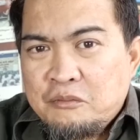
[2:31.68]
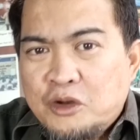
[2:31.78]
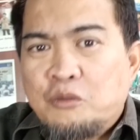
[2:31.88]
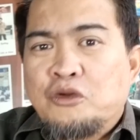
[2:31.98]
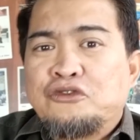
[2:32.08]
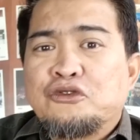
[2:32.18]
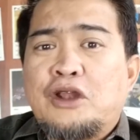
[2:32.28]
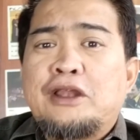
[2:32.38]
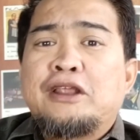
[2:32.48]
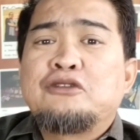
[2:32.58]

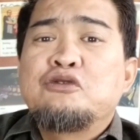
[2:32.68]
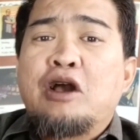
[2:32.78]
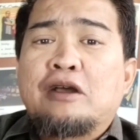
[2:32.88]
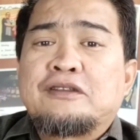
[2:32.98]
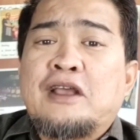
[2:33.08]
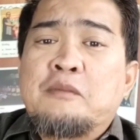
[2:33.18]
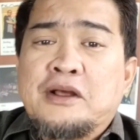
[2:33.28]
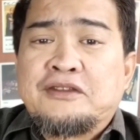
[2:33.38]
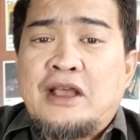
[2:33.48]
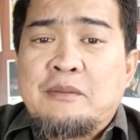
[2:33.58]
bermunculan juga
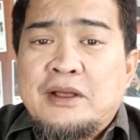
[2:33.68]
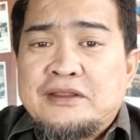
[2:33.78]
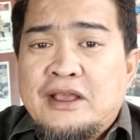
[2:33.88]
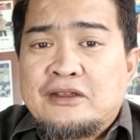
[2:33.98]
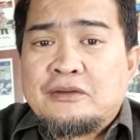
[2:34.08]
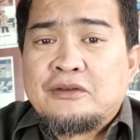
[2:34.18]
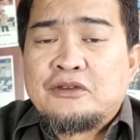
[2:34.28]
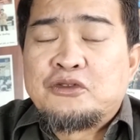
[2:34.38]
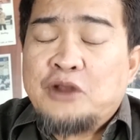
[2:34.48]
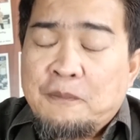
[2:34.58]
sahabat-sahabat yang
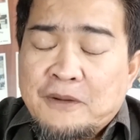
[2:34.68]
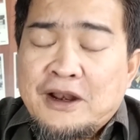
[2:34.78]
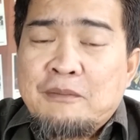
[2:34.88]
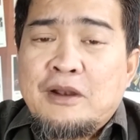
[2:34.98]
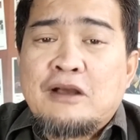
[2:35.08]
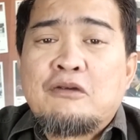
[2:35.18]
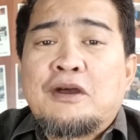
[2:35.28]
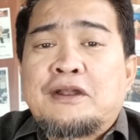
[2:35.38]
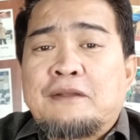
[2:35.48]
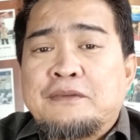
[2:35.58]
sudah pernah
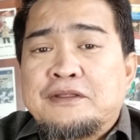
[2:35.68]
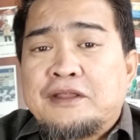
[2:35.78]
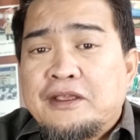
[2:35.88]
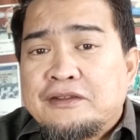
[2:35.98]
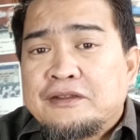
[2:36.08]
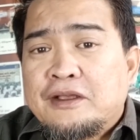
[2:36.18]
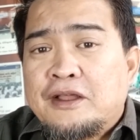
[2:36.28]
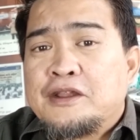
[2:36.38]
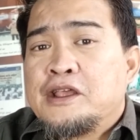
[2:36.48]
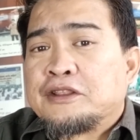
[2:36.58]
melakukan rapid test,
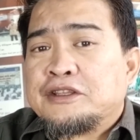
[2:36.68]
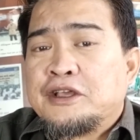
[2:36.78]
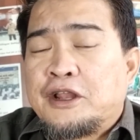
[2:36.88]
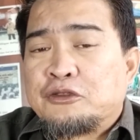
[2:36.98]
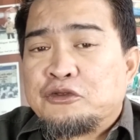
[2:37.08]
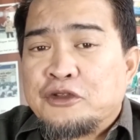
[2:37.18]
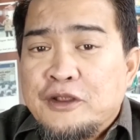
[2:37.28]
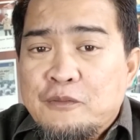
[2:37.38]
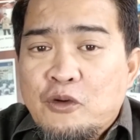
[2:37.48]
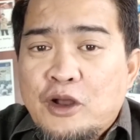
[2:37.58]
ada yang 300
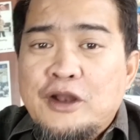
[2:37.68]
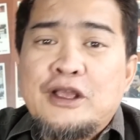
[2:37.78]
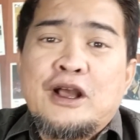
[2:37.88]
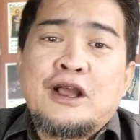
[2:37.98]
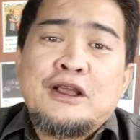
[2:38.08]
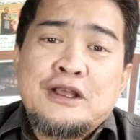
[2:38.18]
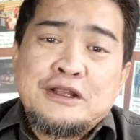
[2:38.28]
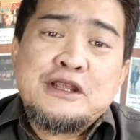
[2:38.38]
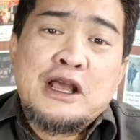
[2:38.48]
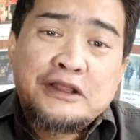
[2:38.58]
ribu, ada yang
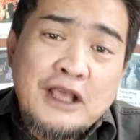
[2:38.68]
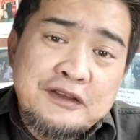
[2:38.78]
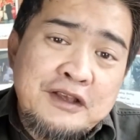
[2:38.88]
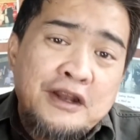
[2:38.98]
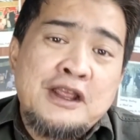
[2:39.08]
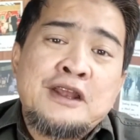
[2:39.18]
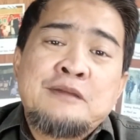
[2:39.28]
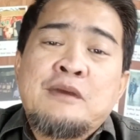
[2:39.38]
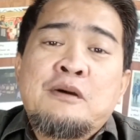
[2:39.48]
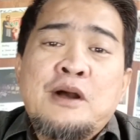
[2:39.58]
di atasnya, ada yang
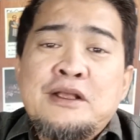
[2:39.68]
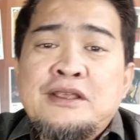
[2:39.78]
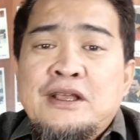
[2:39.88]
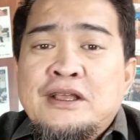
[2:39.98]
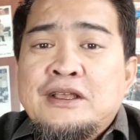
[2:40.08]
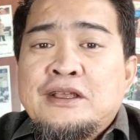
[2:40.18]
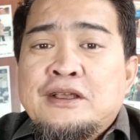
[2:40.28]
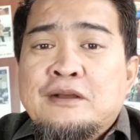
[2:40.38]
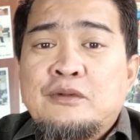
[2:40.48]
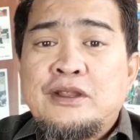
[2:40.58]
di bawahnya.
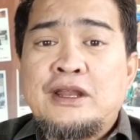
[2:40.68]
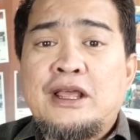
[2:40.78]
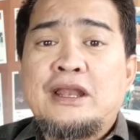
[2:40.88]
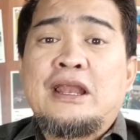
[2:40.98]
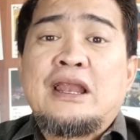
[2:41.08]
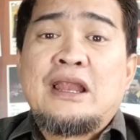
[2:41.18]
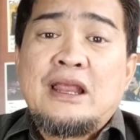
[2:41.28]
Kemudian kan